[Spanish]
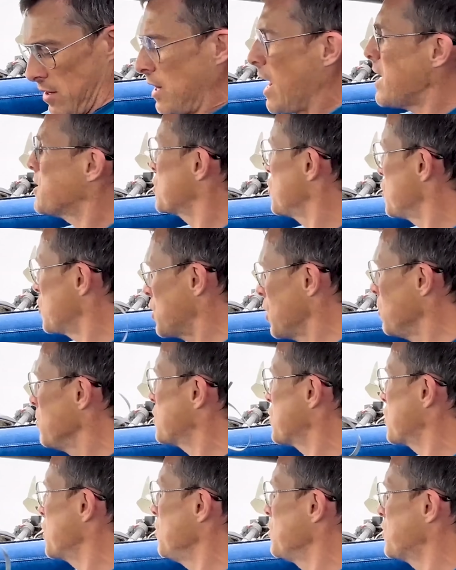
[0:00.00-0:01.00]
Solo vayamos
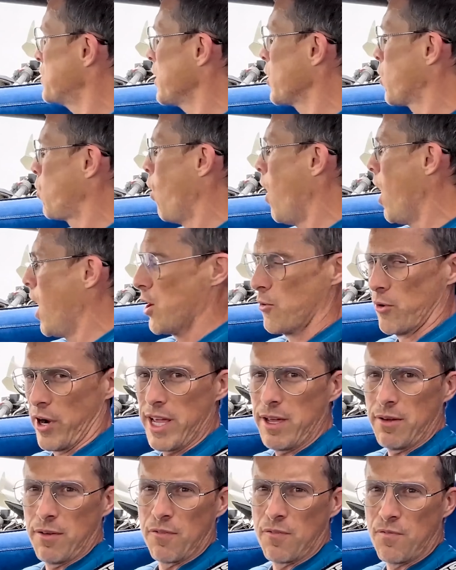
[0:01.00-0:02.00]
con el comisario.
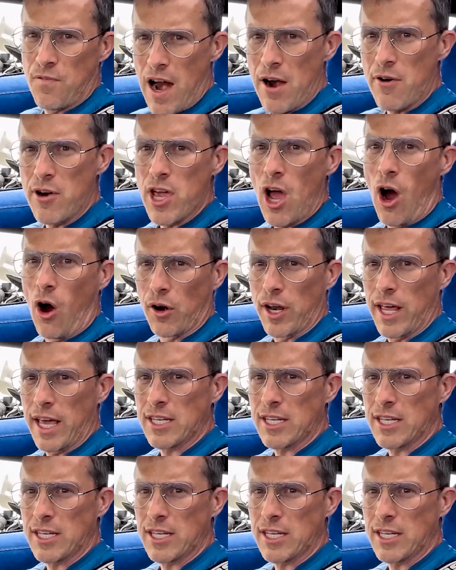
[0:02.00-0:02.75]
Muy honesto,